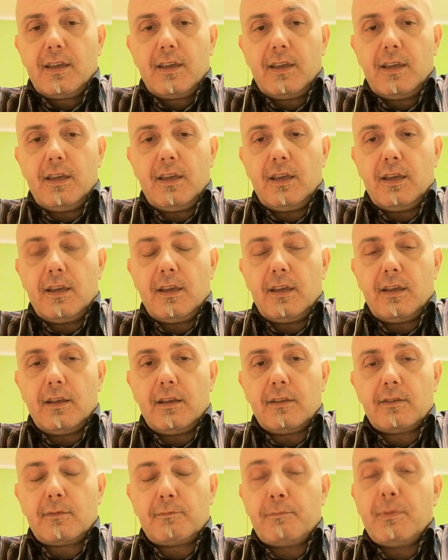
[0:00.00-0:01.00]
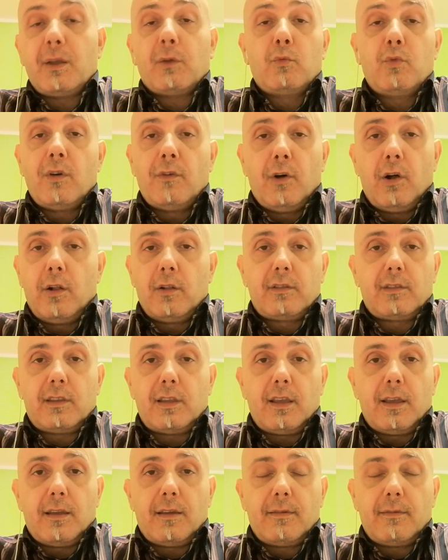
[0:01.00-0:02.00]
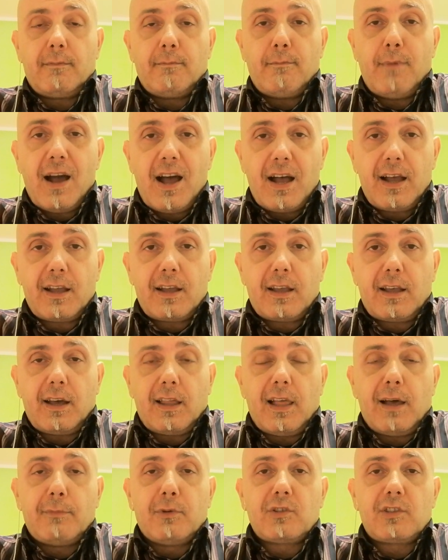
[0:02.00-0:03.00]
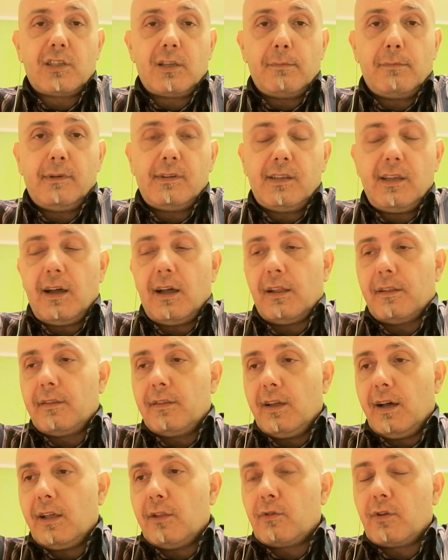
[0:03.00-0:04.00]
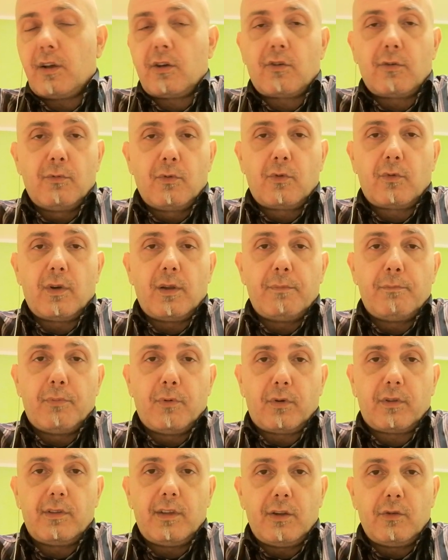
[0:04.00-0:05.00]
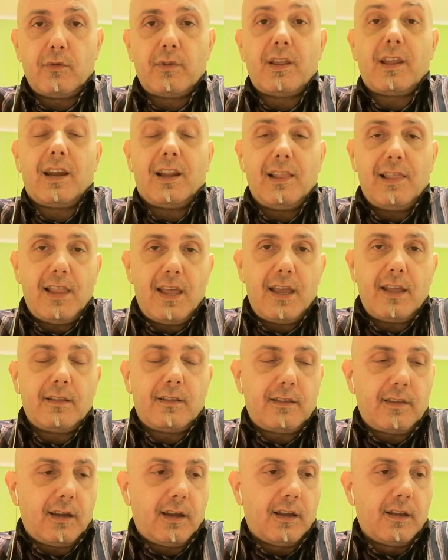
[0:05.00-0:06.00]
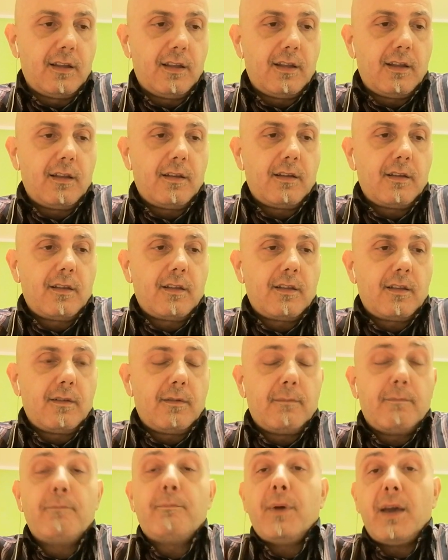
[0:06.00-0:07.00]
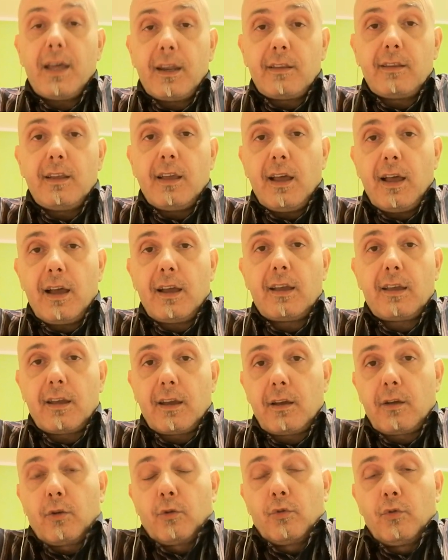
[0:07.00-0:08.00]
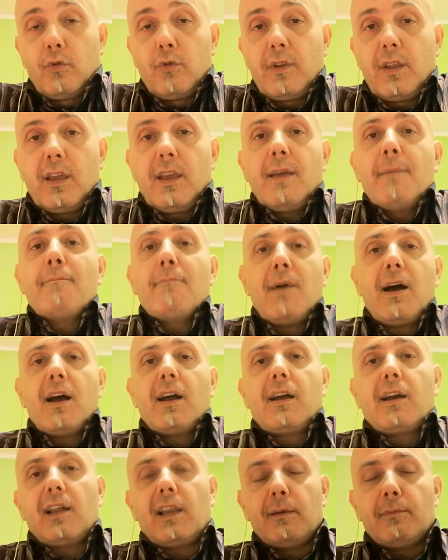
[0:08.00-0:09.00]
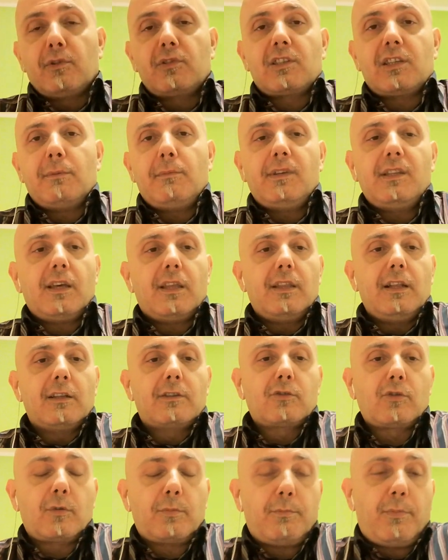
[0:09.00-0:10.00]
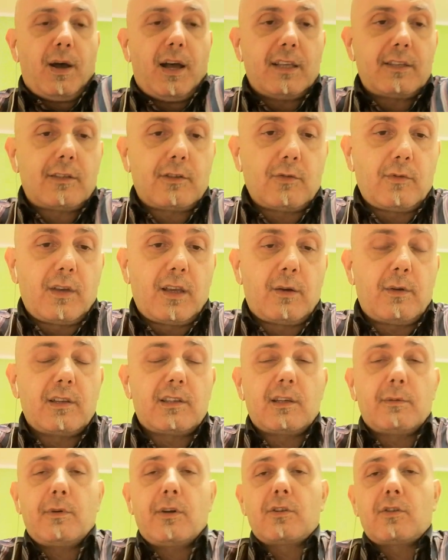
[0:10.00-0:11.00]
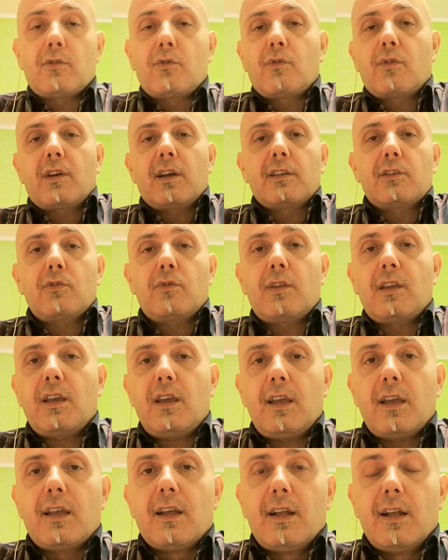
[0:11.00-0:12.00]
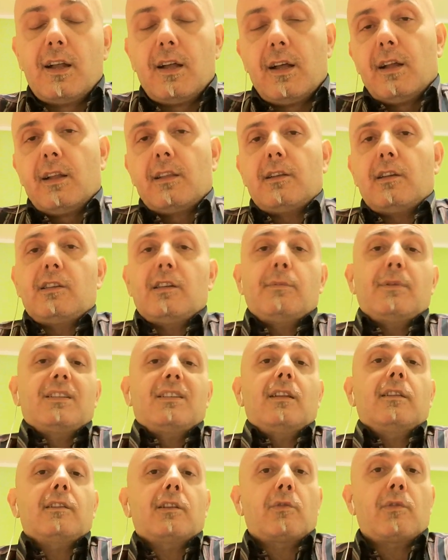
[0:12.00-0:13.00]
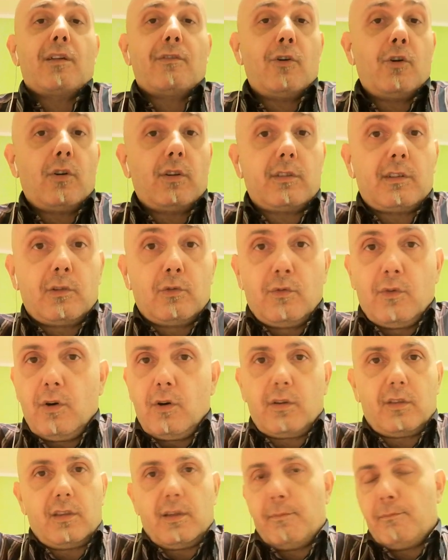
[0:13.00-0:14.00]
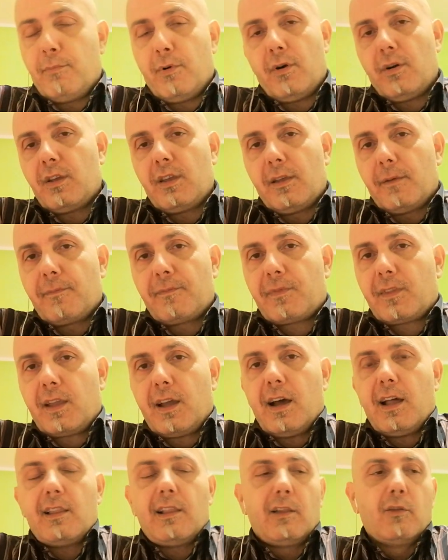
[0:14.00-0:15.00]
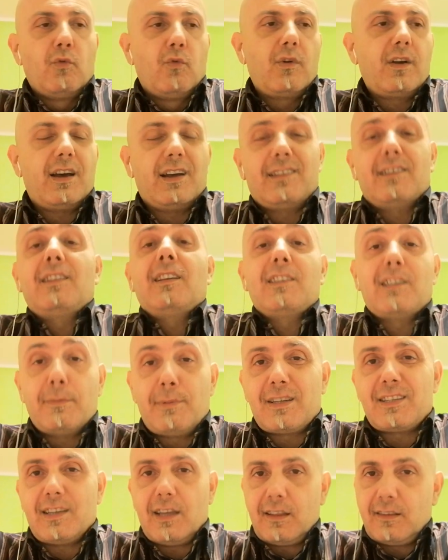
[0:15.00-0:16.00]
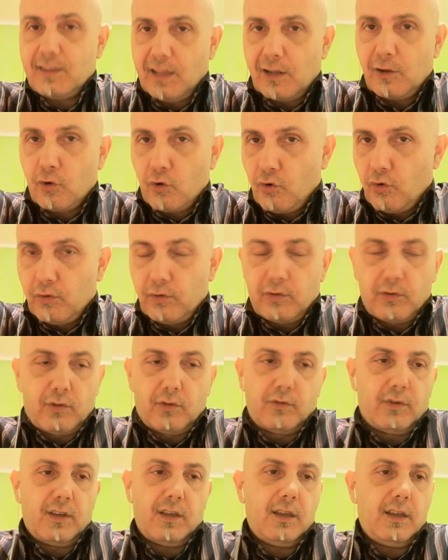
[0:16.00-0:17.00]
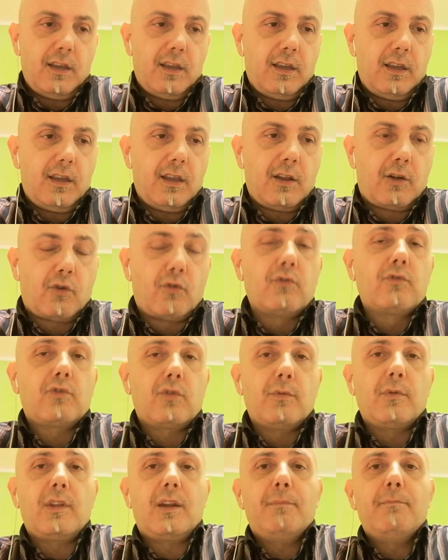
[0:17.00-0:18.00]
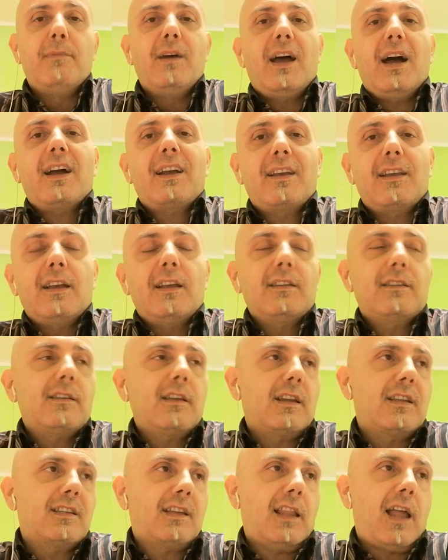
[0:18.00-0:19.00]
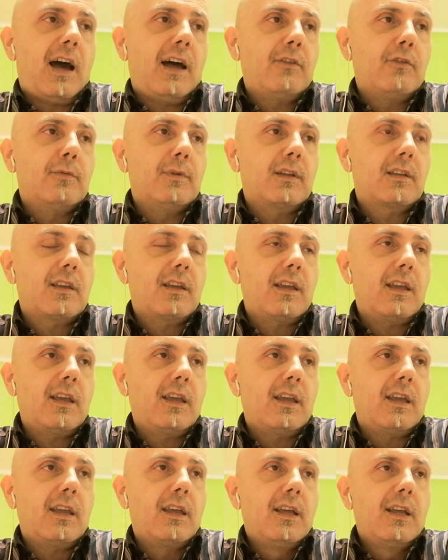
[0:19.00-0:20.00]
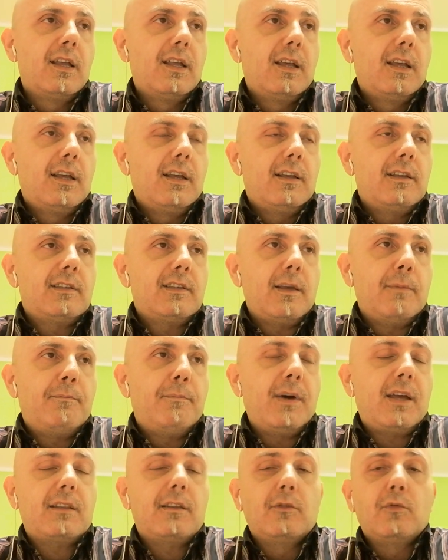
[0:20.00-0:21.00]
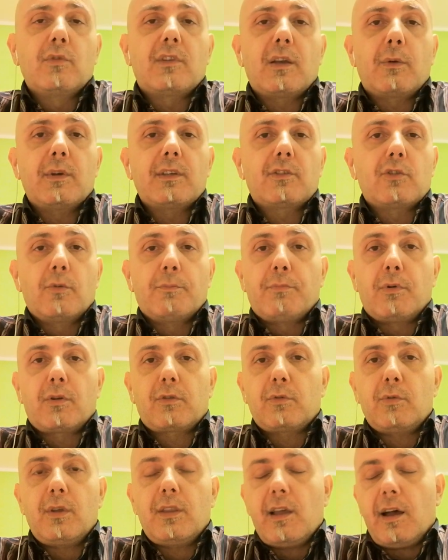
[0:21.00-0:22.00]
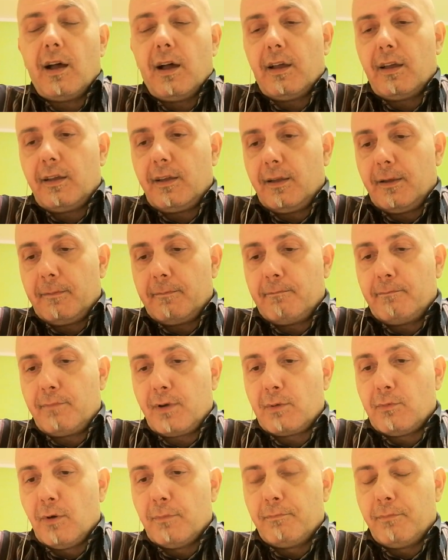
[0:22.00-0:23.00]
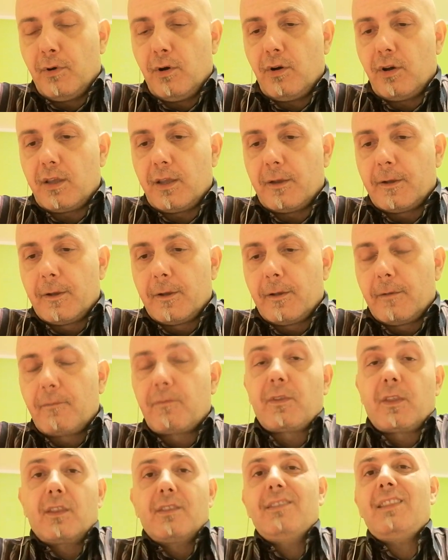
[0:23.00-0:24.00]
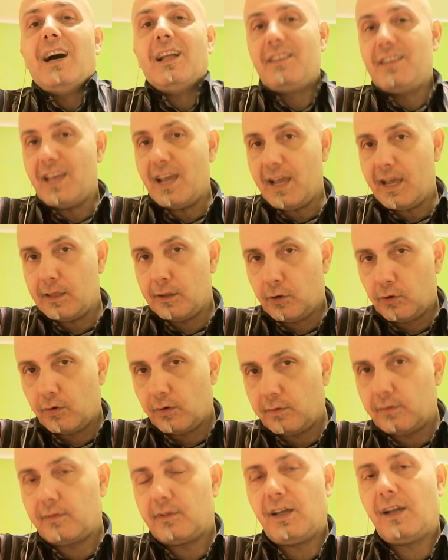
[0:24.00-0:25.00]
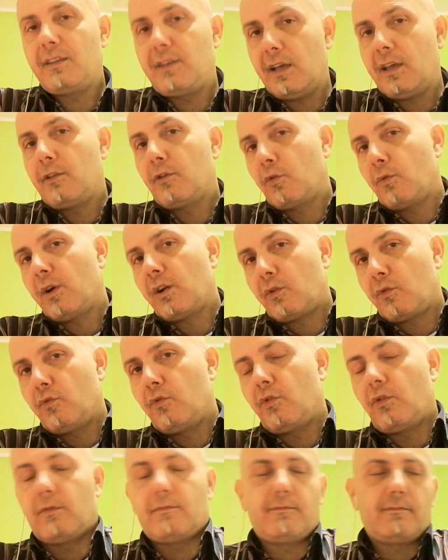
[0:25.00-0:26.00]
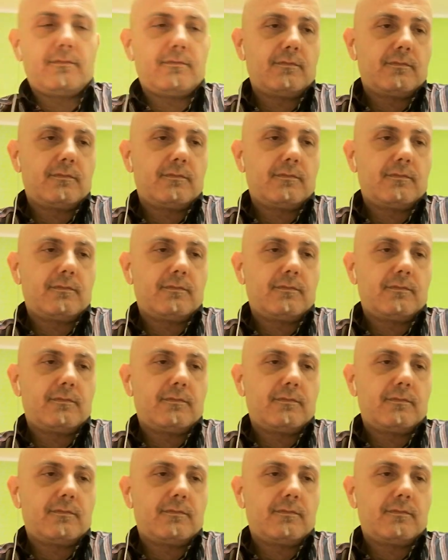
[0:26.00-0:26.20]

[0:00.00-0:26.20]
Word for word: e per due volte manca la possibilità, dato che comunque il Pordenone rallenta, perde anche Crotone e manca la possibilità del sorpasso e queste poi sono occasioni che se si presentano una volta, due volte e poi alla lunga te si presenta il conto e il conto potrebbe anche essere salato perché se perdi tutte queste opportunità eh, prima o poi da dietro, da dietro qualcuno